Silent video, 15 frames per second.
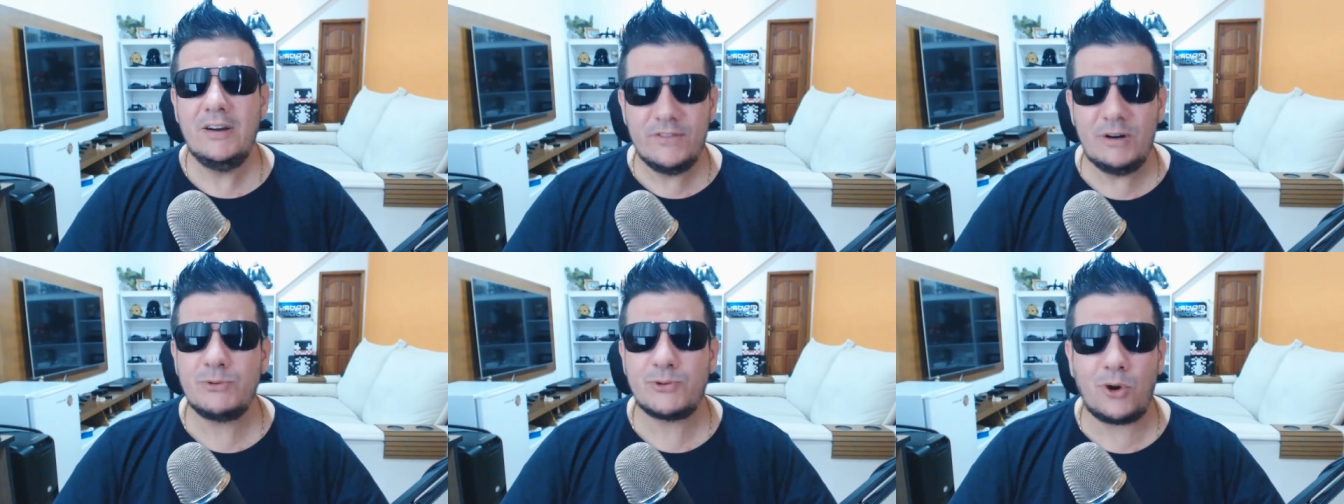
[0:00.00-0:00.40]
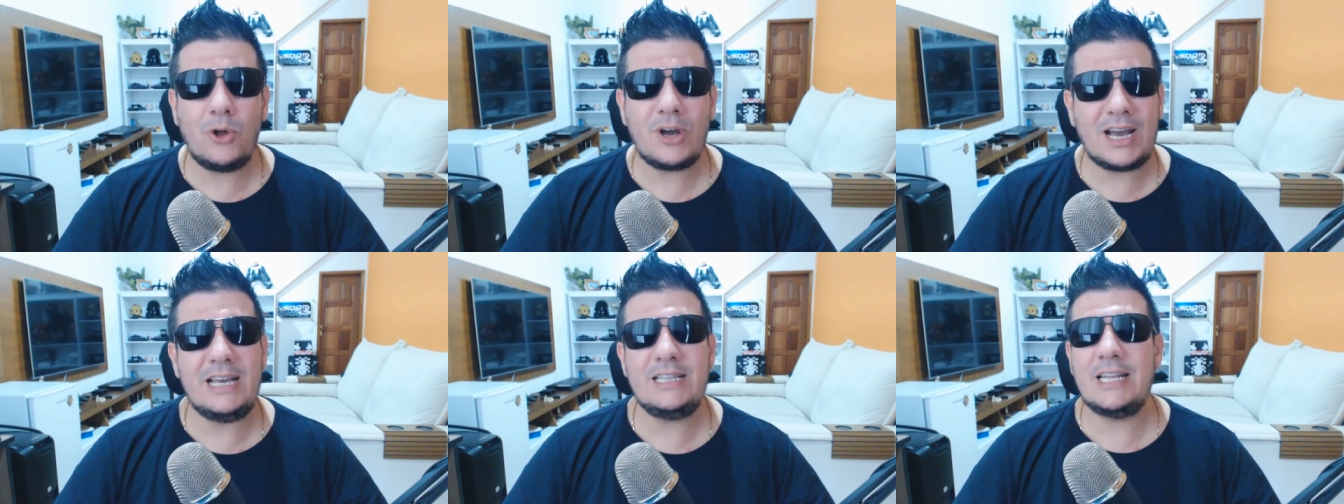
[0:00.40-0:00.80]
Vamos Vamos
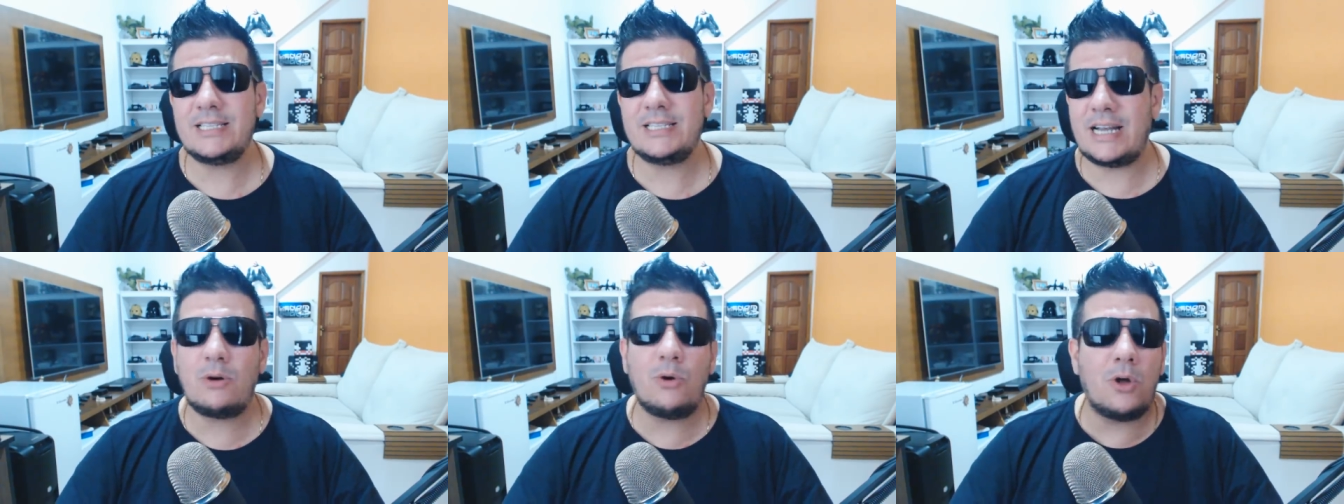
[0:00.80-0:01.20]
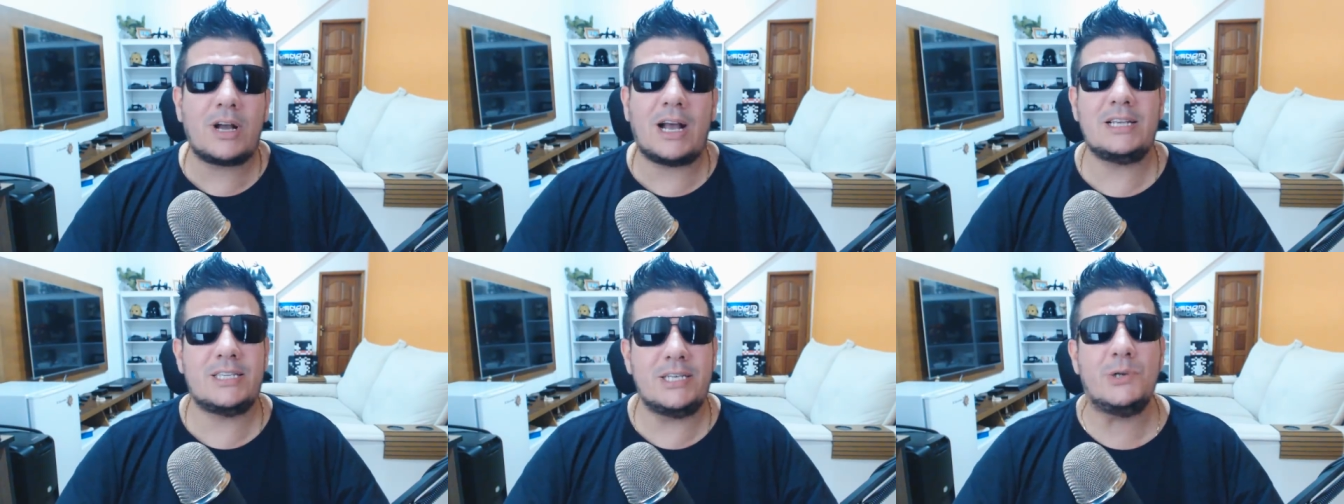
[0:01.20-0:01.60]
colocar e tentar
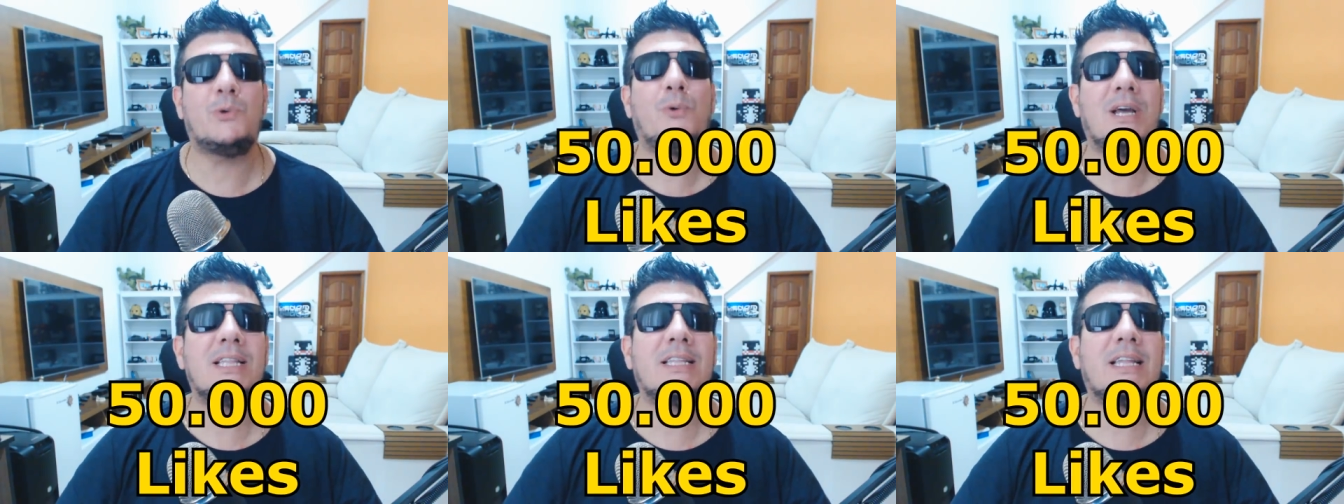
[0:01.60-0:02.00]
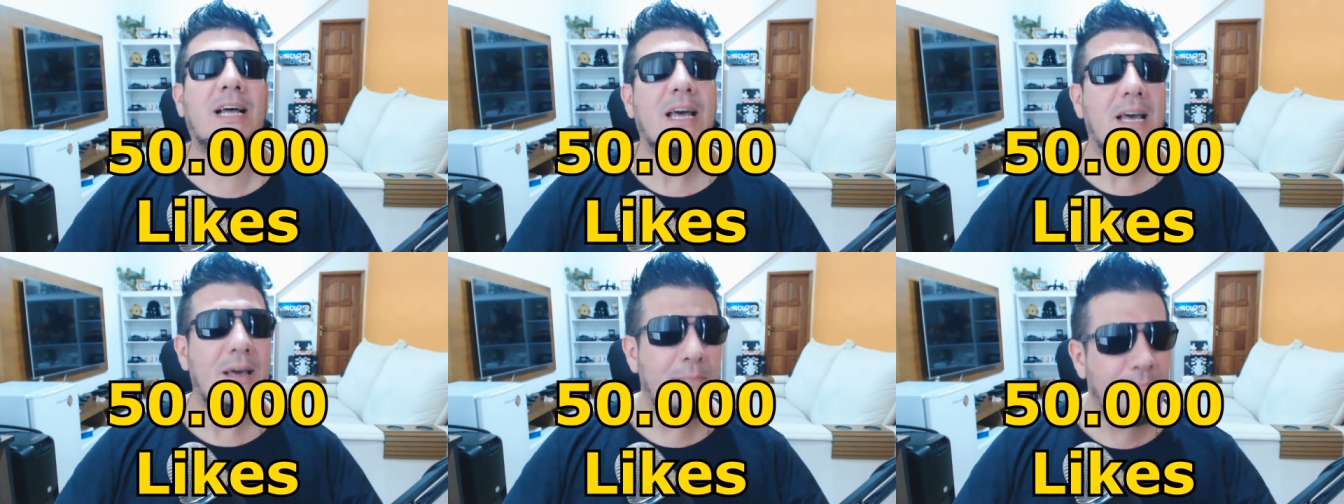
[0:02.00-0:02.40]
colocar
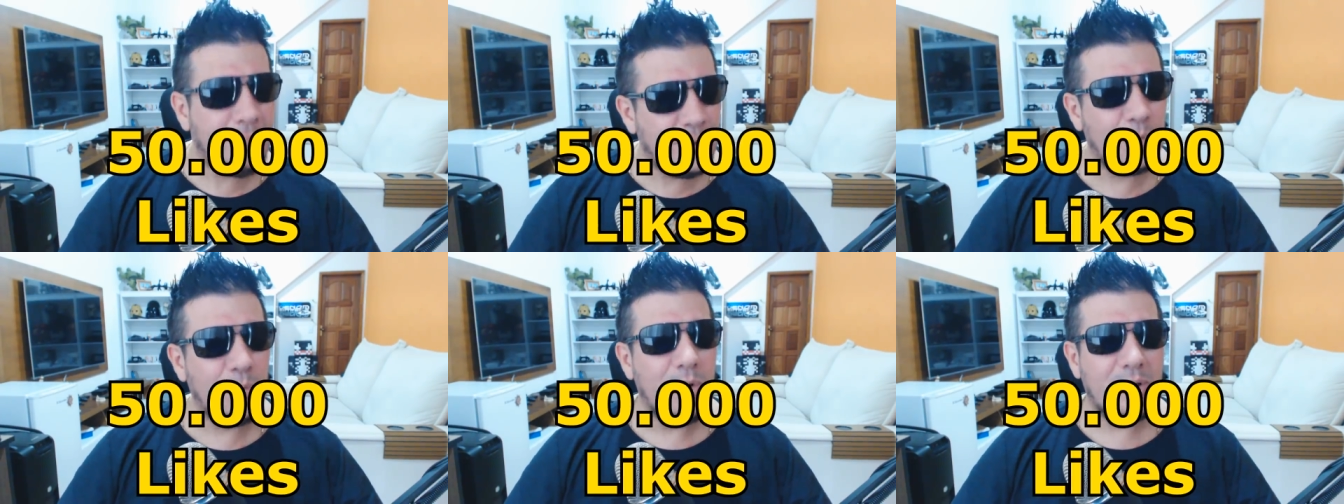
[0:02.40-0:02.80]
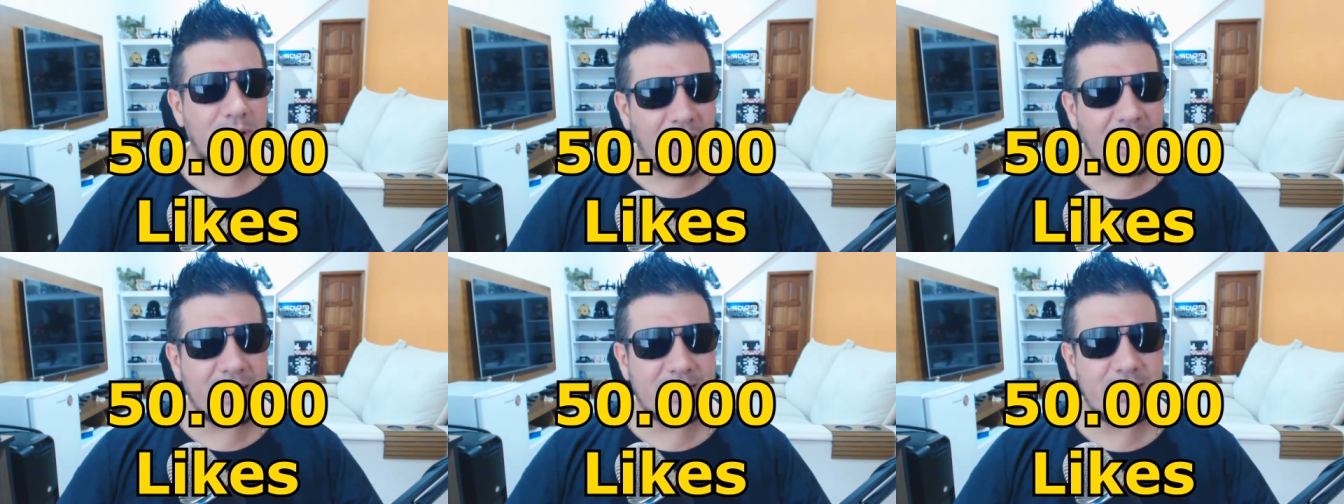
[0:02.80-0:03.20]
50 mil
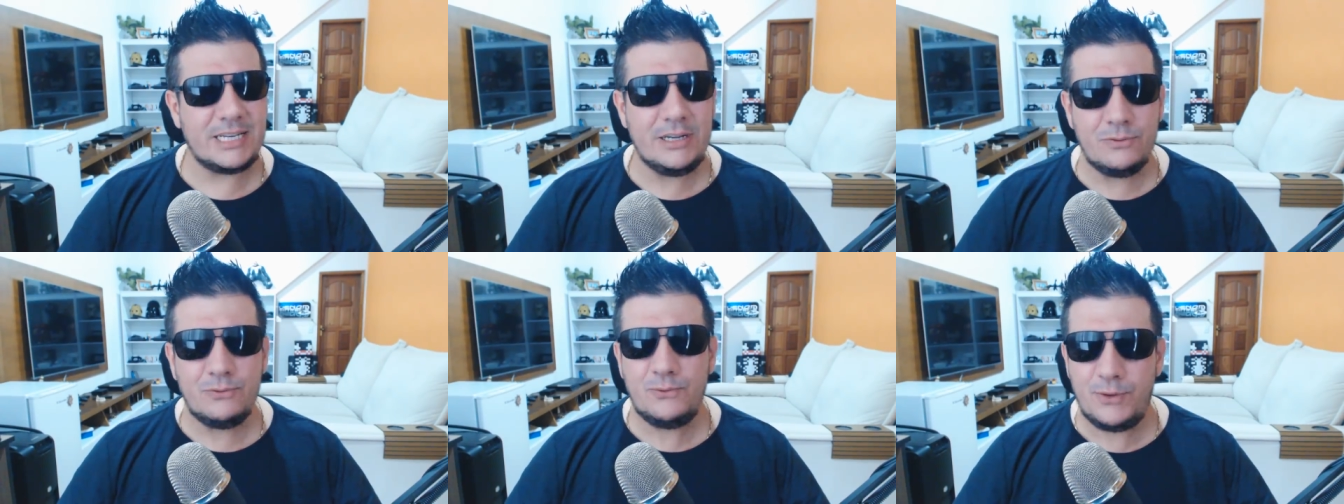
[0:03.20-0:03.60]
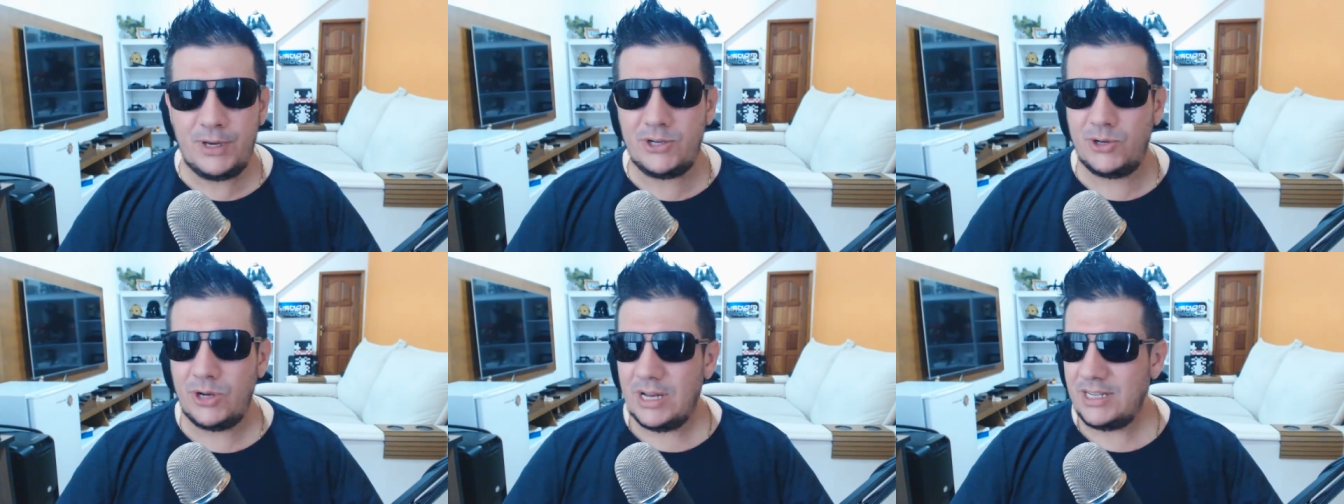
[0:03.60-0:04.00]
likes em um
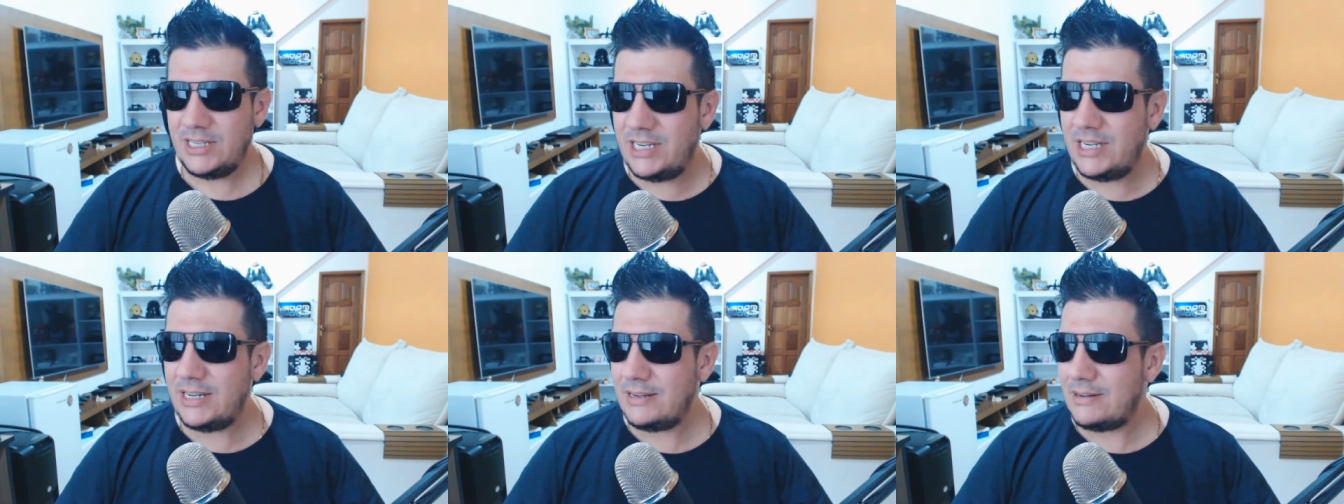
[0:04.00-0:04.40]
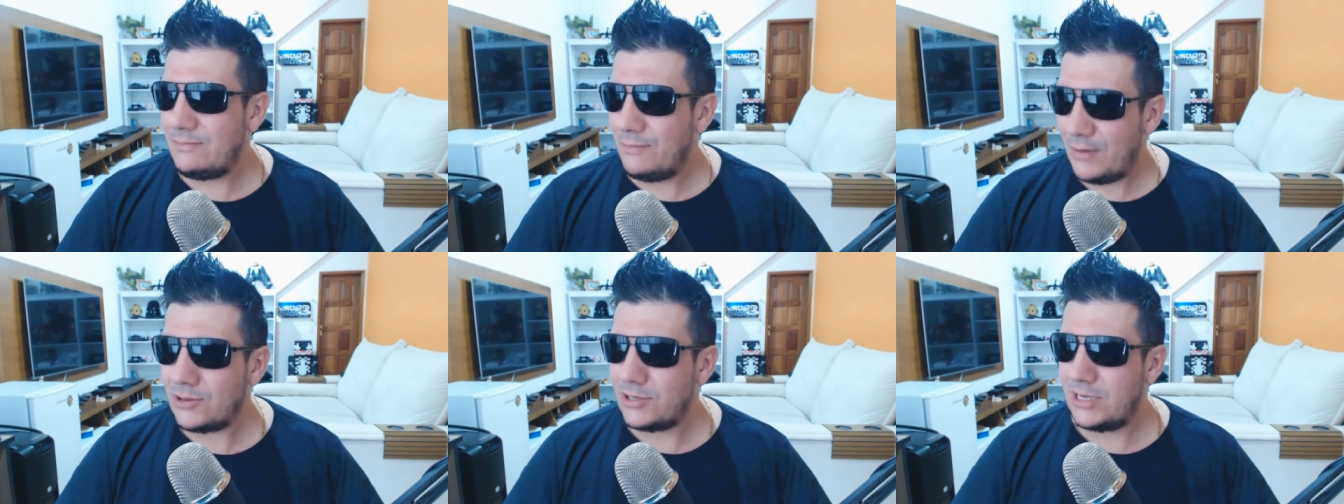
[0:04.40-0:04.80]
vídeo de
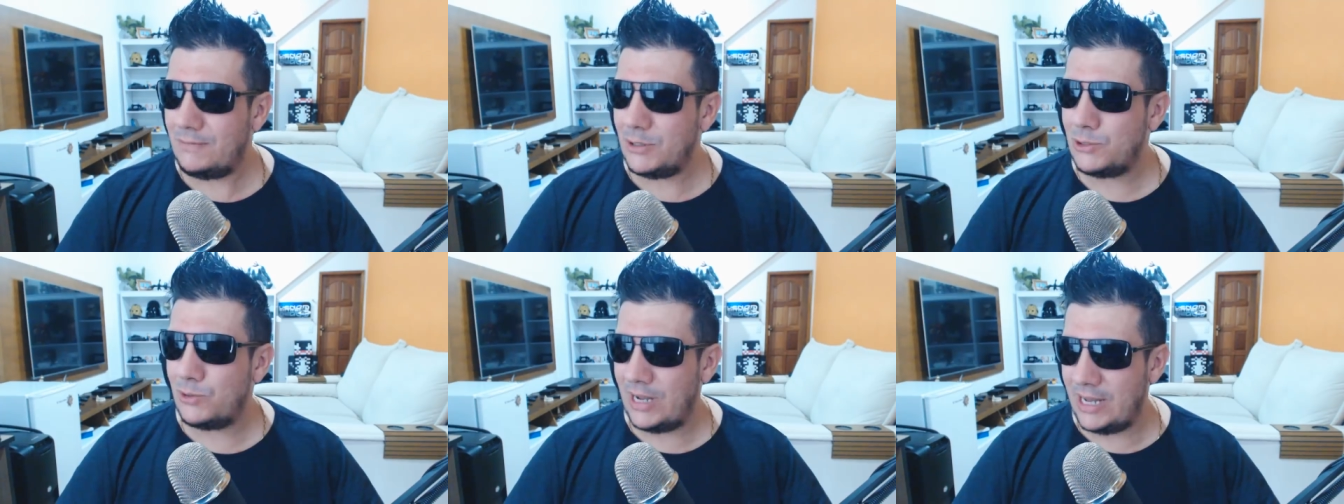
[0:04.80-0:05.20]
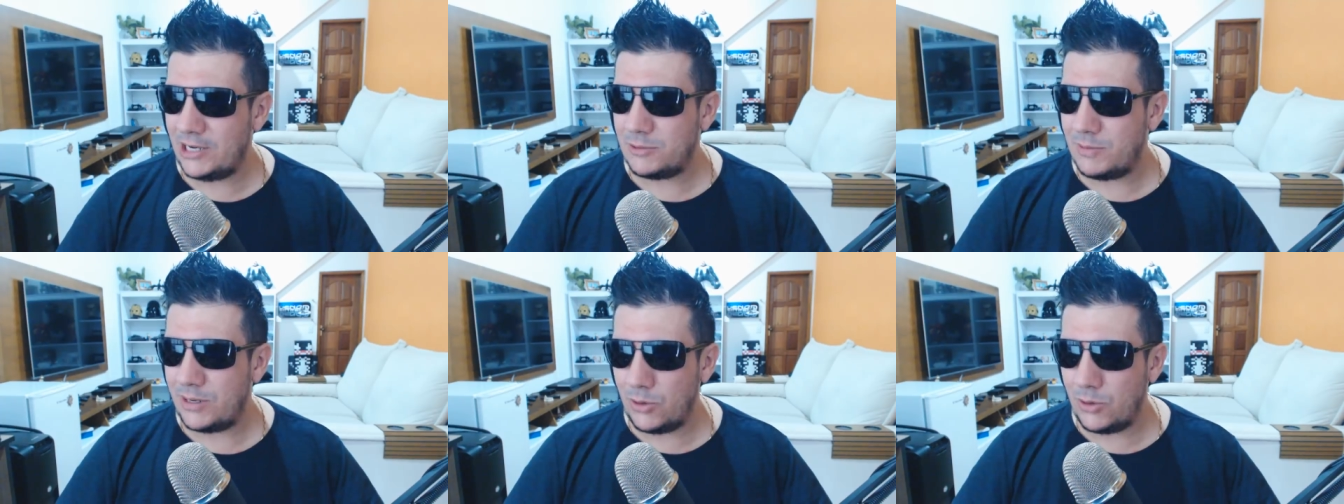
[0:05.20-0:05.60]
Vênus
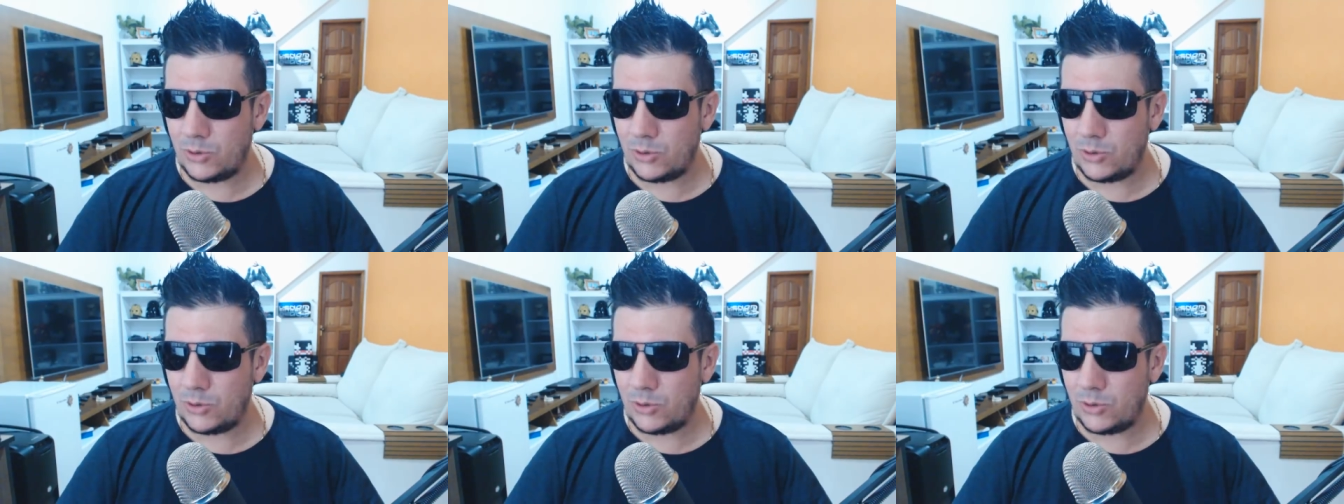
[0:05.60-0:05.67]
Aventureiros, mano.